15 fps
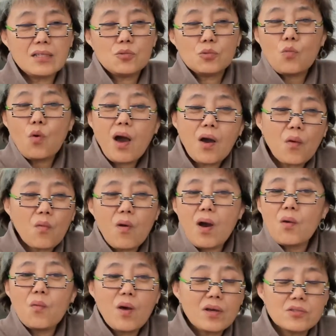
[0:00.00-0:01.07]
就咣
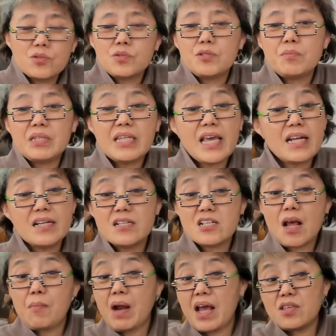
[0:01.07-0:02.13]
咣咣，就这么颠着，
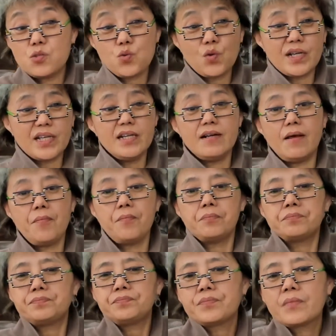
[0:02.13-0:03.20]
上面还坐着一人。